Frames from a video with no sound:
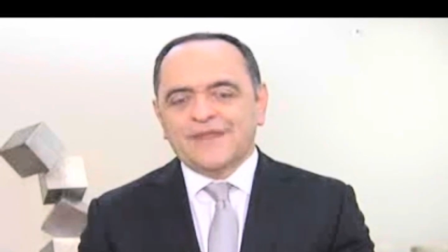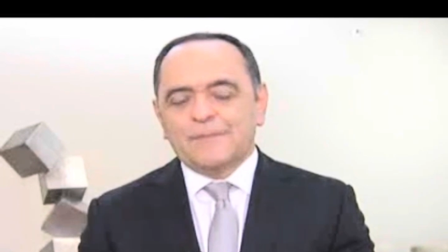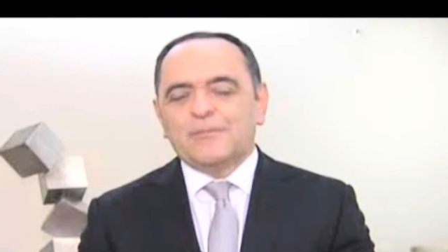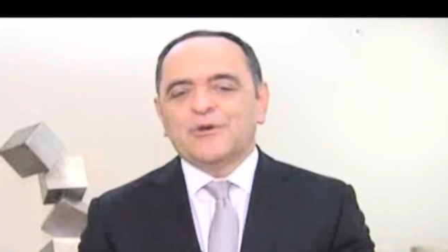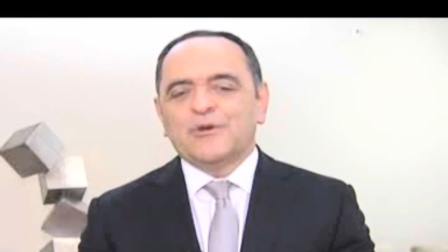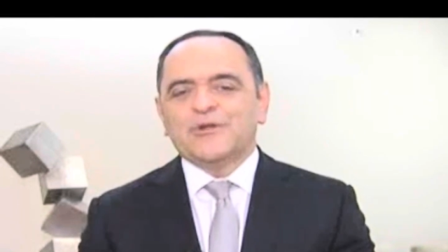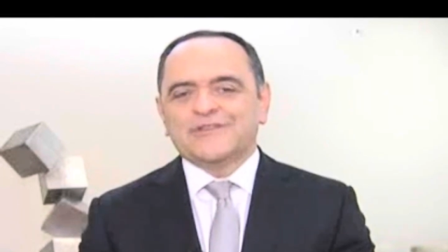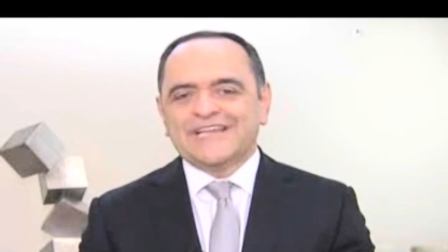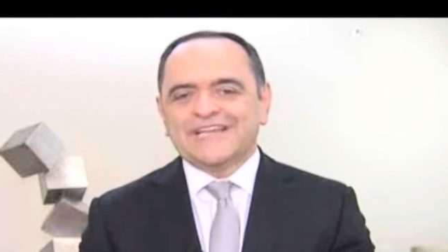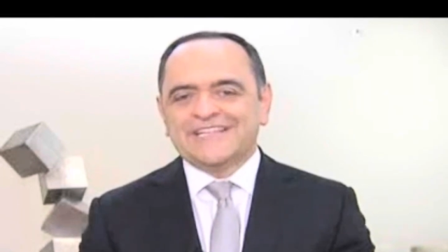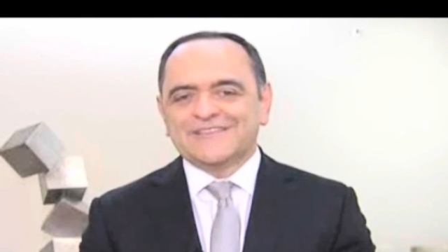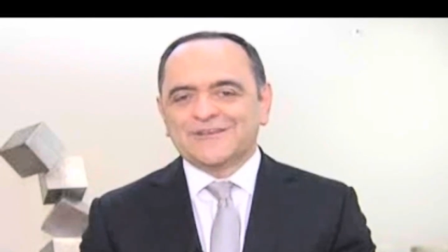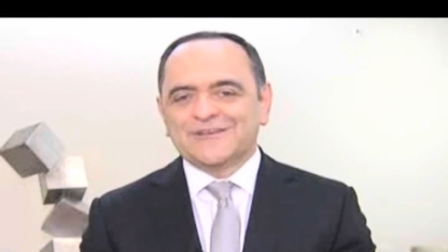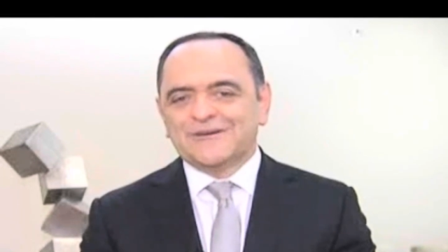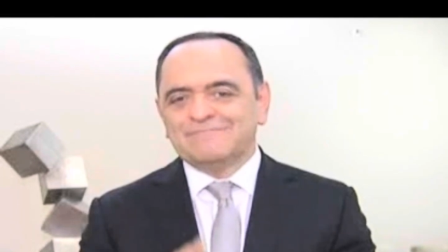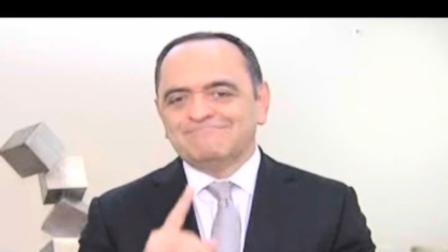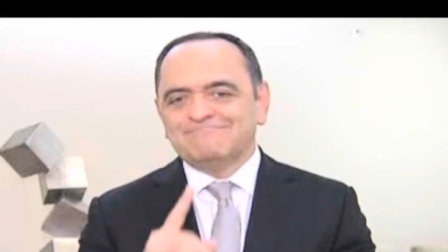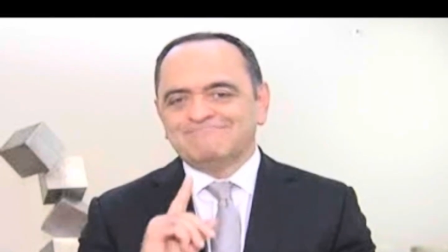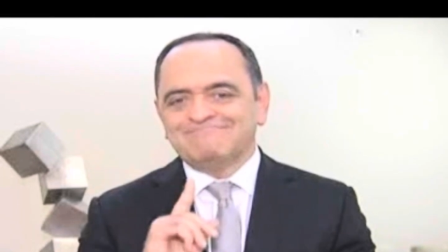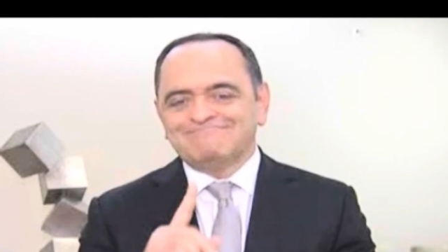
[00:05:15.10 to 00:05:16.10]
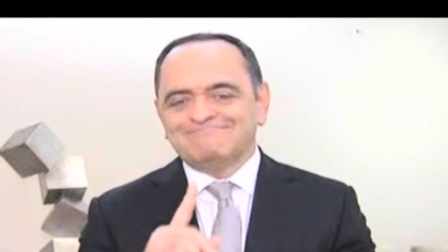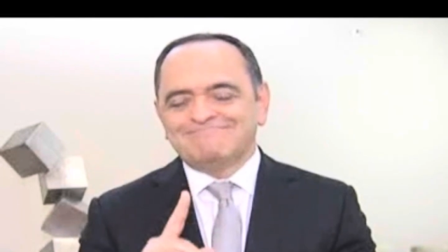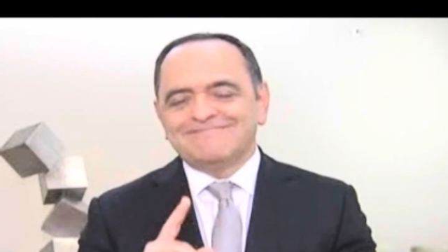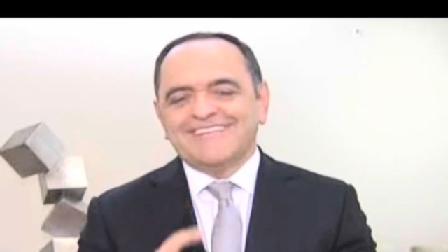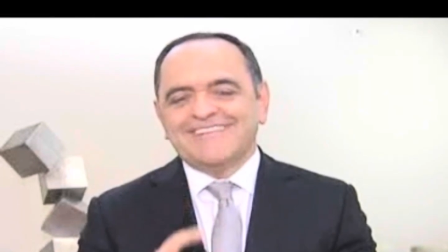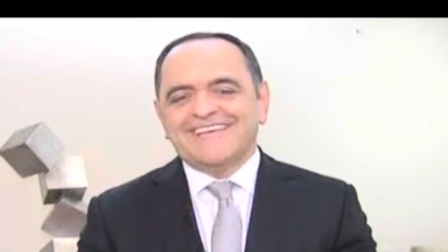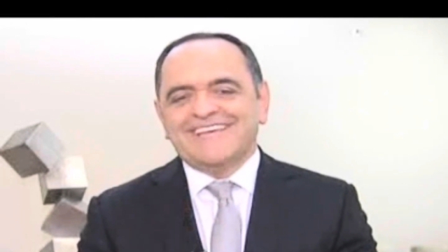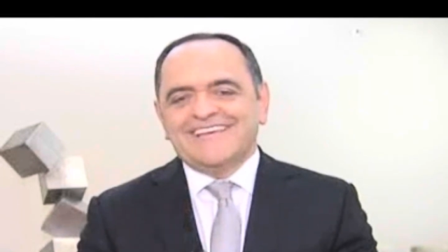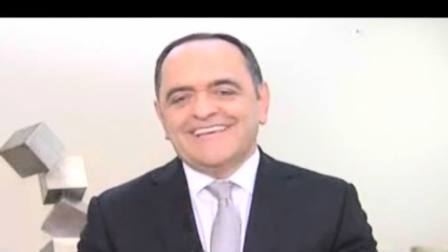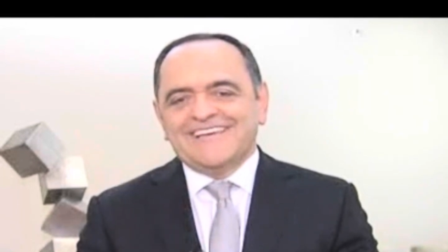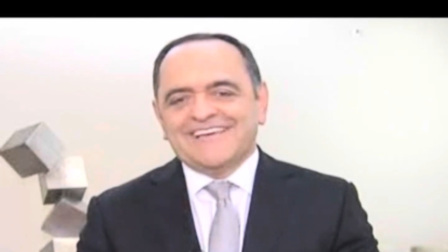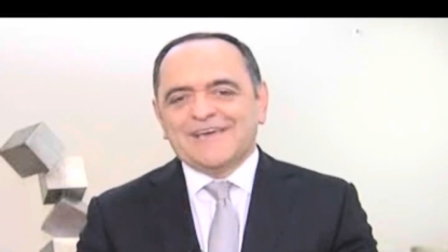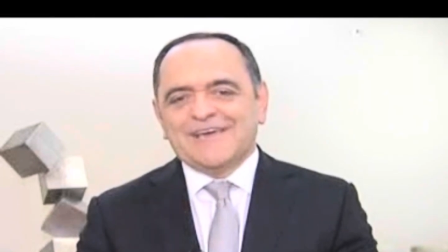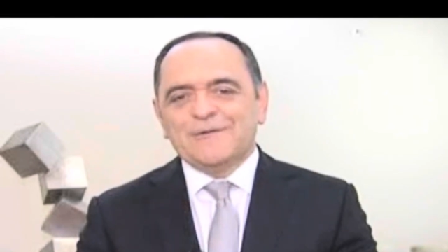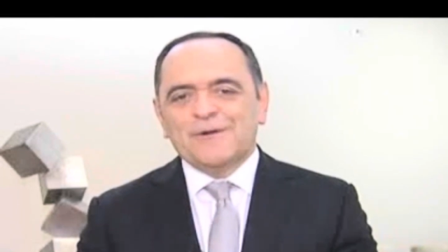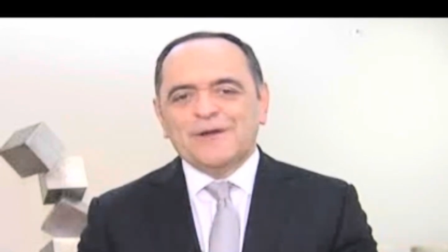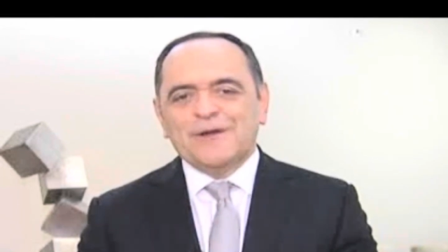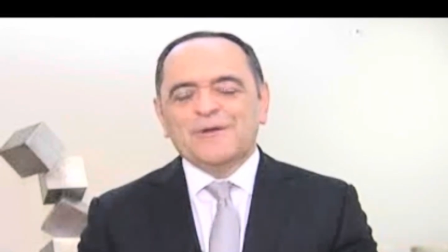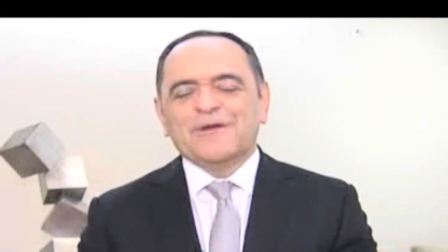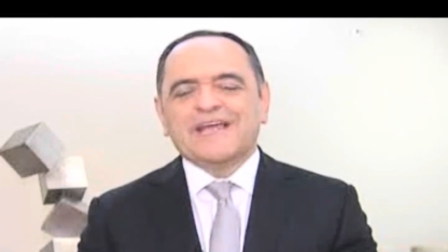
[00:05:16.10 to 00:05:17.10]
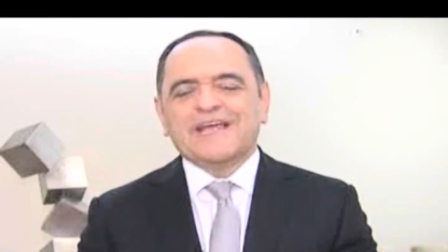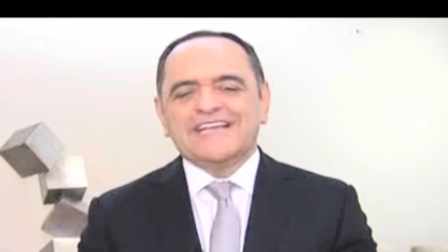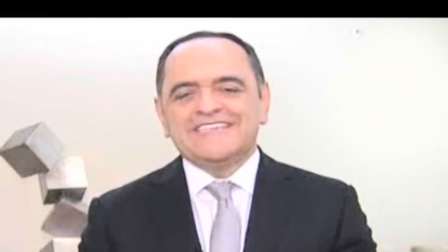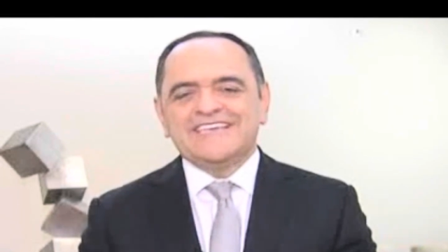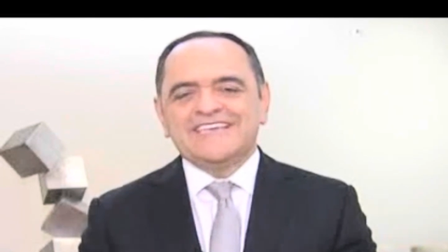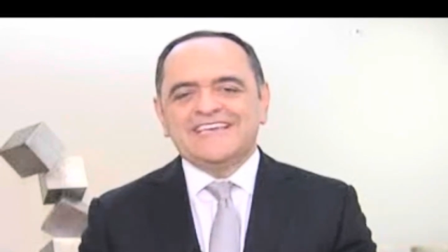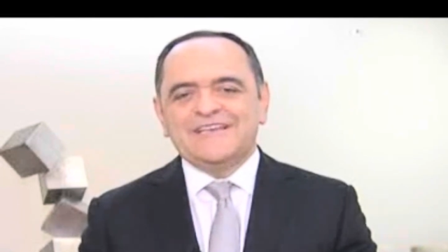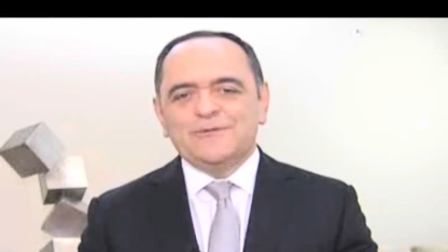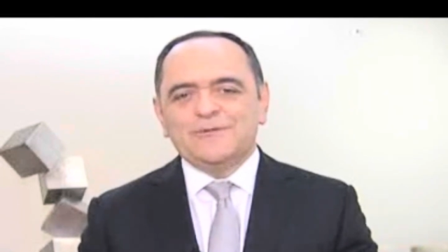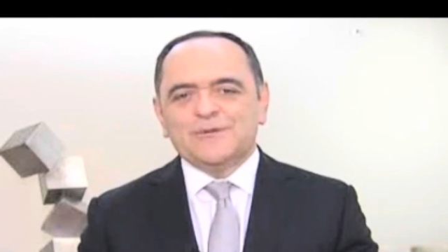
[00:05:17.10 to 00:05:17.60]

Por lo tanto, qué bueno que allí